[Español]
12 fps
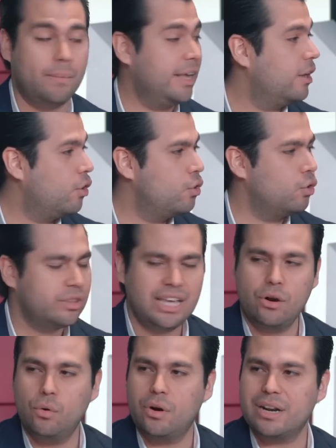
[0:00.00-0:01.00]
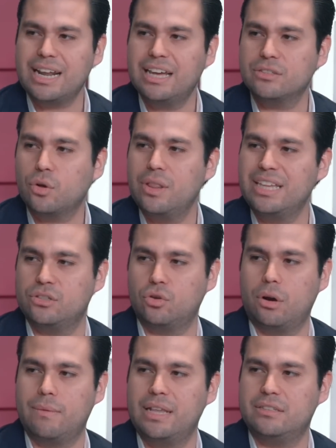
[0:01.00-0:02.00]
México no tiene un riesgo de
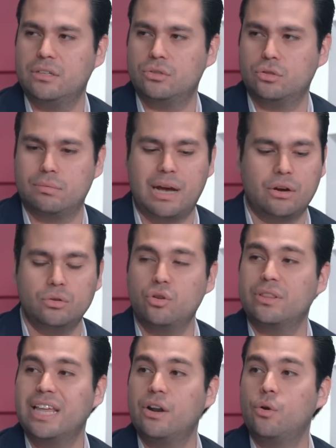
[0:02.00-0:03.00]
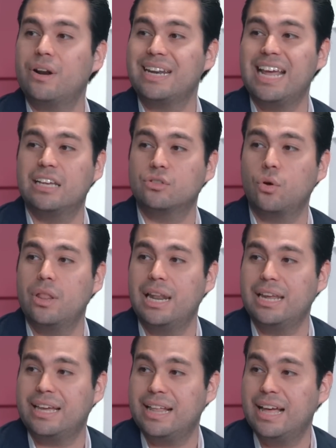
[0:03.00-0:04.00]
insolvencia en sus bancos, no, tiene un riesgo de
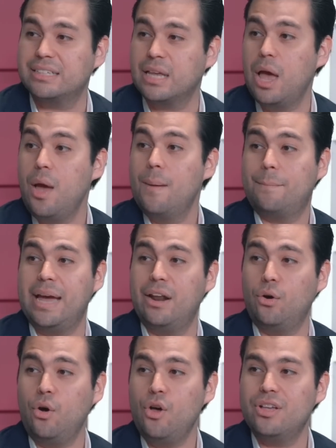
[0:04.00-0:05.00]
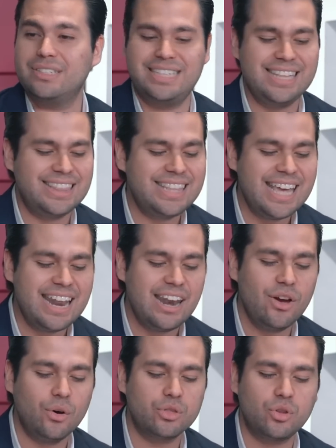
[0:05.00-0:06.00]
liquidez, pero sí
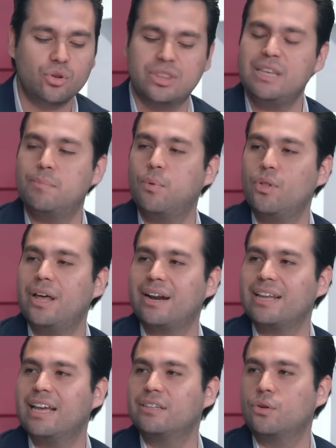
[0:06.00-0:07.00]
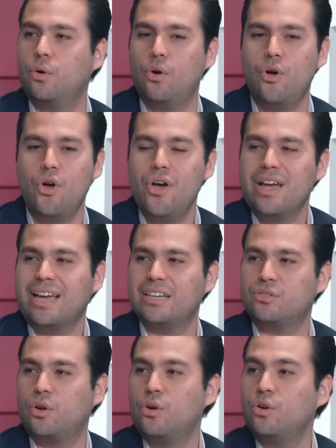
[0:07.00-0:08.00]
tiene otro tipo de riesgo
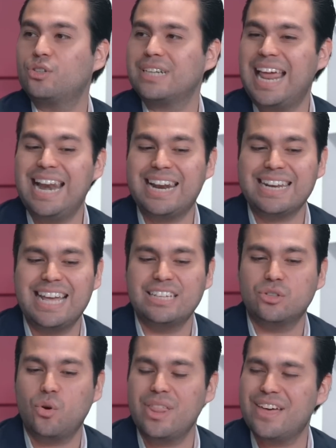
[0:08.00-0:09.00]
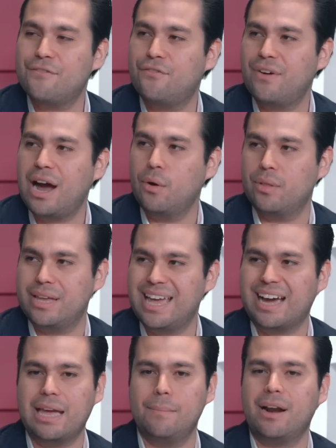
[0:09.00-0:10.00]
que son los el riesgo de fraude.
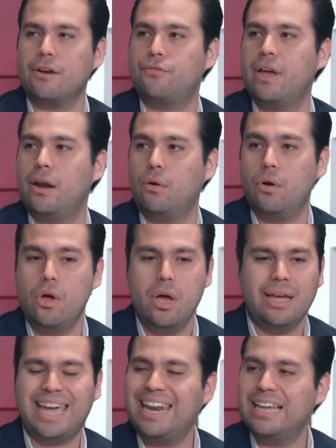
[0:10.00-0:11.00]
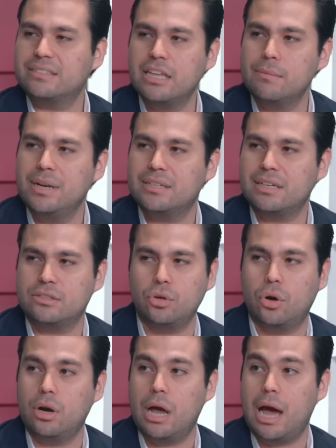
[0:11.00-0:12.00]
¿Y a qué me refiero? Que en esta
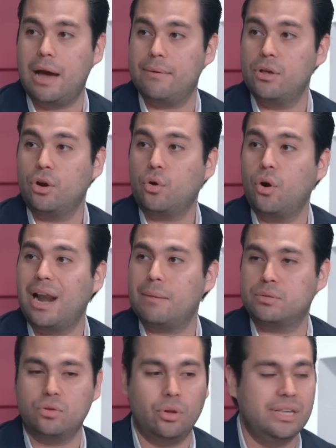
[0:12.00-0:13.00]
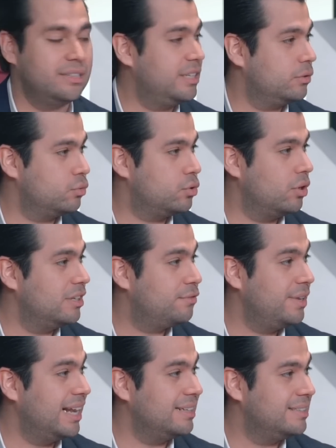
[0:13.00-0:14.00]
administración ha habido el colapso de
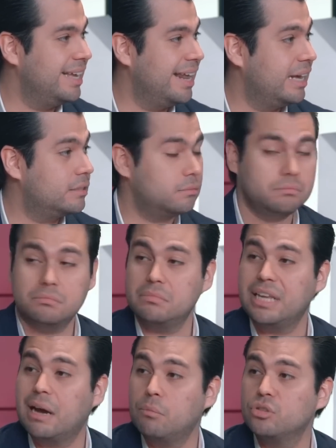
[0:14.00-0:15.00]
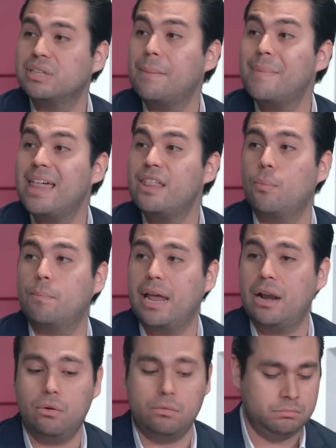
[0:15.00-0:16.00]
instituciones financieras, digamos de medio
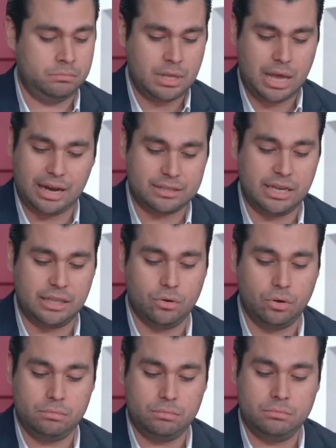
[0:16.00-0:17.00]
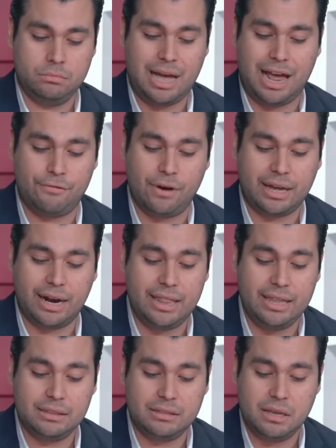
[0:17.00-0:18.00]
pelo, Accendo, Alfa
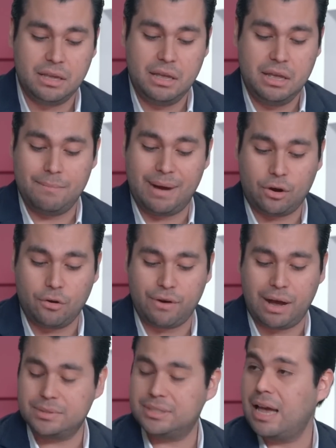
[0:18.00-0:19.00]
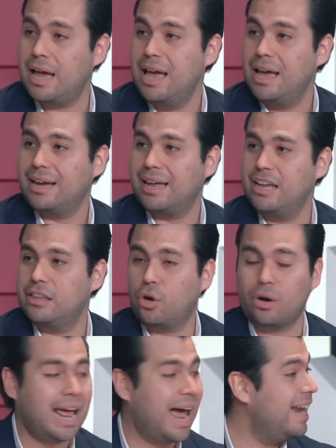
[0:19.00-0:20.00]
Credit, Banco FAMSA,
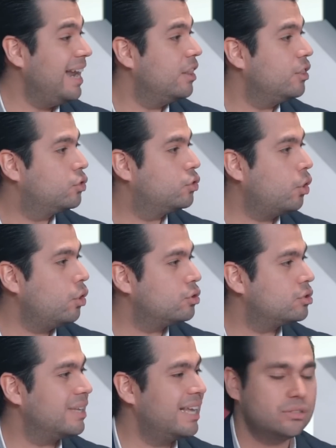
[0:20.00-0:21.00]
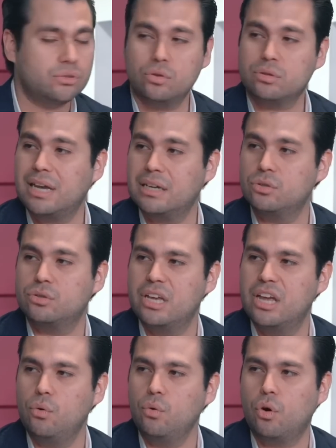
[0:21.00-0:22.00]
Crédito Real, todos estos casos
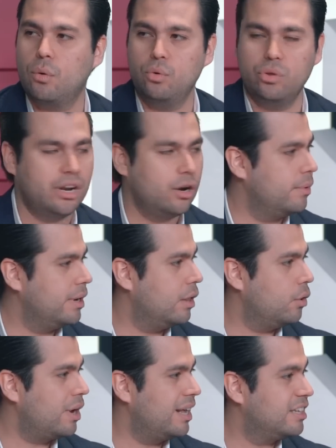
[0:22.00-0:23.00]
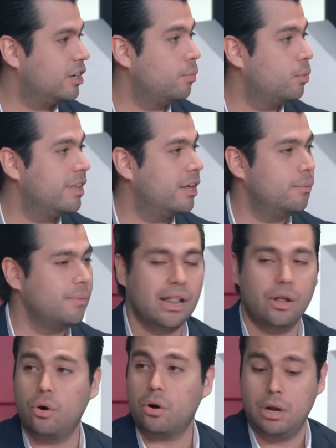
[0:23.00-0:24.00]
tienen un común denominador. Ese común
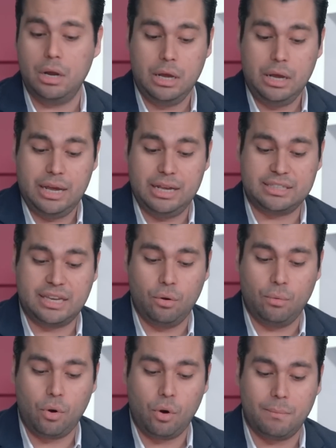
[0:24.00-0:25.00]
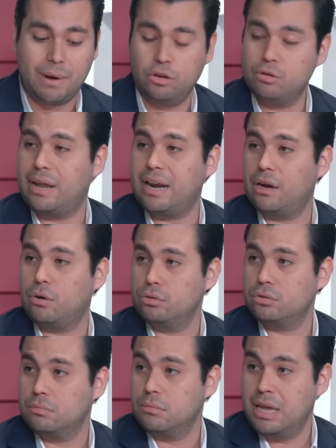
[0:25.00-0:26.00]
denominador es que hubo malos
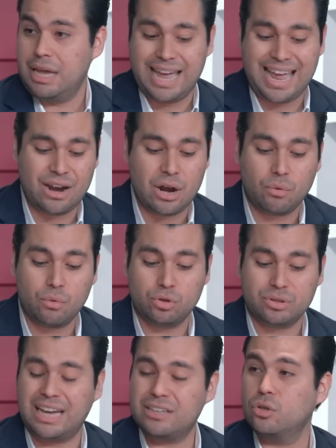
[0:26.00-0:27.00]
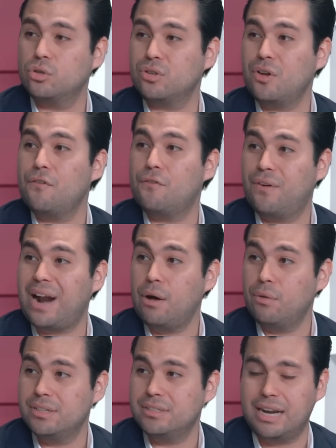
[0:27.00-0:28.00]
manejos, en algunos casos
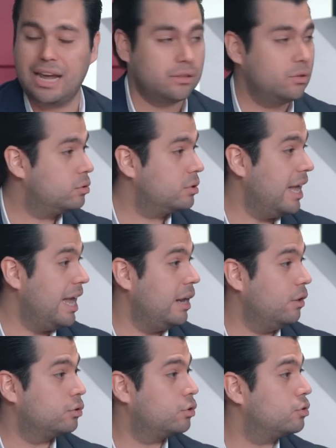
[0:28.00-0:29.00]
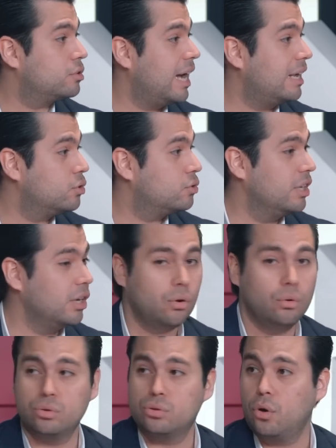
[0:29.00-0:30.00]
fraudes directos, en otros casos
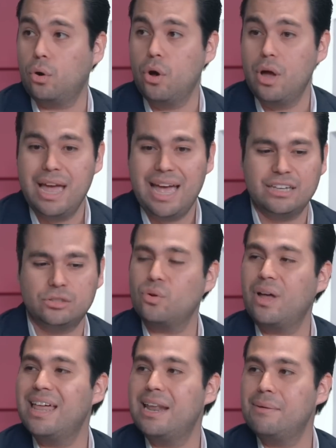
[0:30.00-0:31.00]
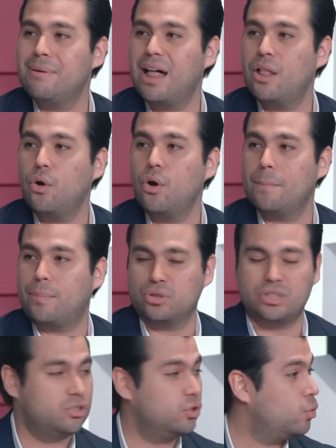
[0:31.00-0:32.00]
incluso esto ha derivado en
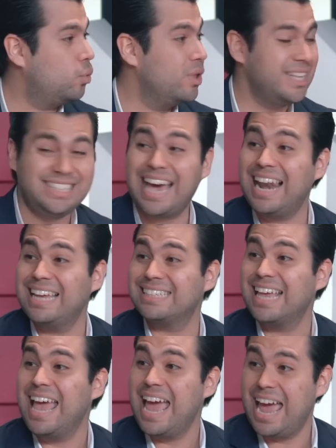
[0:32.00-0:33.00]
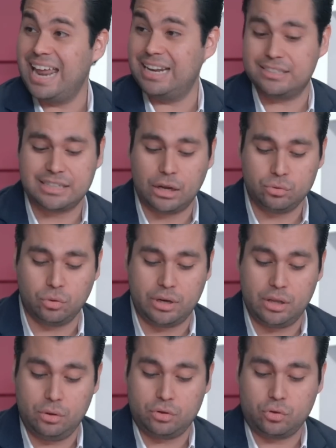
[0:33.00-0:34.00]
procesos judiciales en Estados
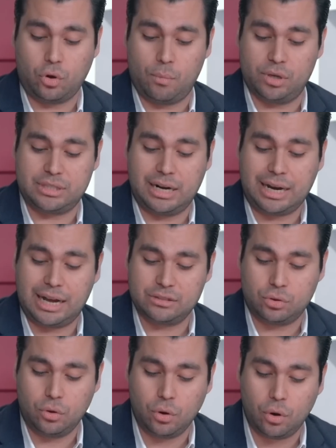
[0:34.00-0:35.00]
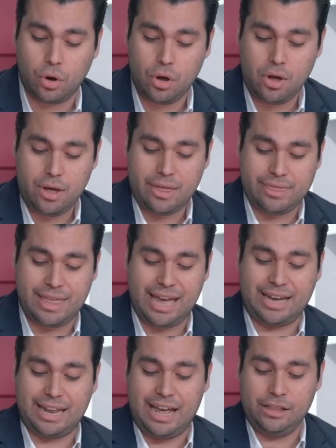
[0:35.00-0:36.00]
Unidos, como es el caso
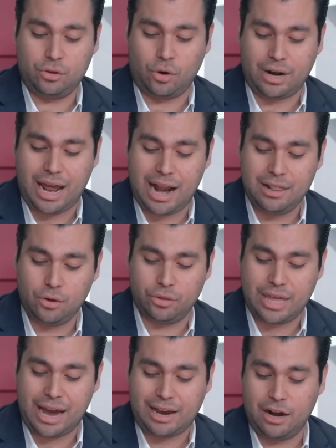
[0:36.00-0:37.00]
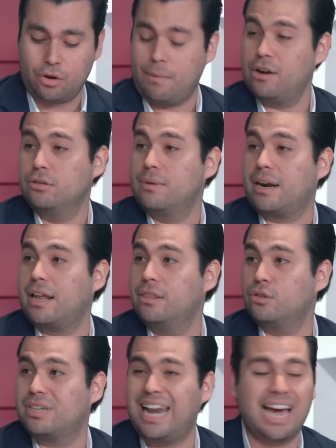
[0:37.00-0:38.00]
de Crédito Real, donde Ángel Romanos
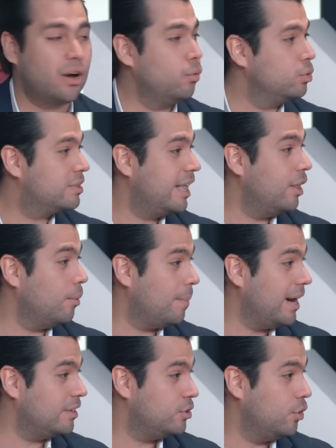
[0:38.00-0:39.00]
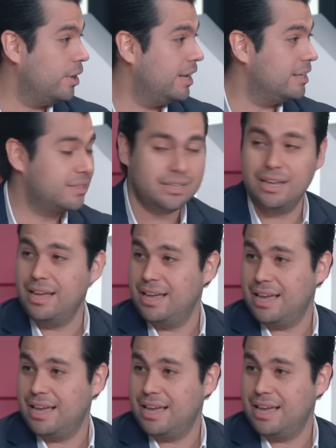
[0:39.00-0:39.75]
Berrendo se le acusa de operaciones